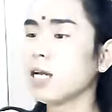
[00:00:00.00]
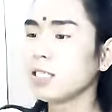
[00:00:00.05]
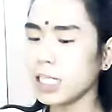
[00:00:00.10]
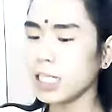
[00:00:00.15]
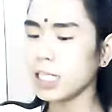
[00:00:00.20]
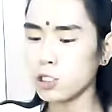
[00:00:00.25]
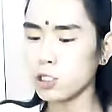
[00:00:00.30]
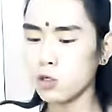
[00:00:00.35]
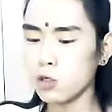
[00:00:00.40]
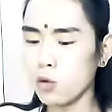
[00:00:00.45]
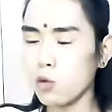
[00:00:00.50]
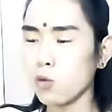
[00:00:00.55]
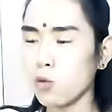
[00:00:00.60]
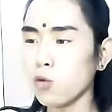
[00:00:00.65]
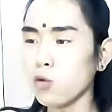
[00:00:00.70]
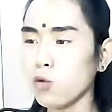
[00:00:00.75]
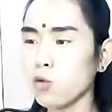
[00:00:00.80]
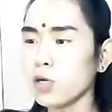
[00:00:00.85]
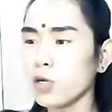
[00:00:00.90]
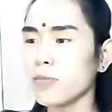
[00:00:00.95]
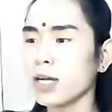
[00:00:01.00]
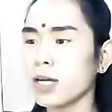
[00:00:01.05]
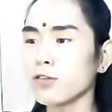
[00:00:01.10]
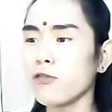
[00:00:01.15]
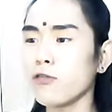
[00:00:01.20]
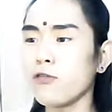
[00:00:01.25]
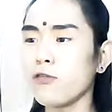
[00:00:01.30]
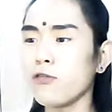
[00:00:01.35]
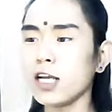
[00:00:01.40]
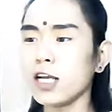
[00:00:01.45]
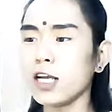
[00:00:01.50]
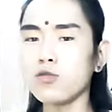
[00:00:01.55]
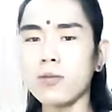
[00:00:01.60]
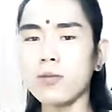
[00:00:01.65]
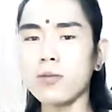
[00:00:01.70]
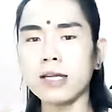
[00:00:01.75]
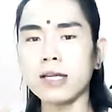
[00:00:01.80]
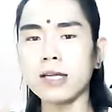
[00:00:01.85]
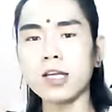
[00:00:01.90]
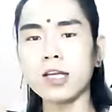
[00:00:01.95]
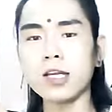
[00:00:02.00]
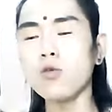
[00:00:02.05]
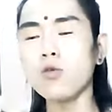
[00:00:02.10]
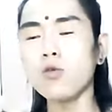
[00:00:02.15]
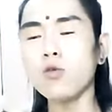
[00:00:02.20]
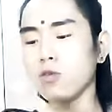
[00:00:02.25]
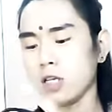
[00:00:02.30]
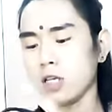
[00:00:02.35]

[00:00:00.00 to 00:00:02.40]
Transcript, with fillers: 这时候，葫芦里边就飞出一把刀，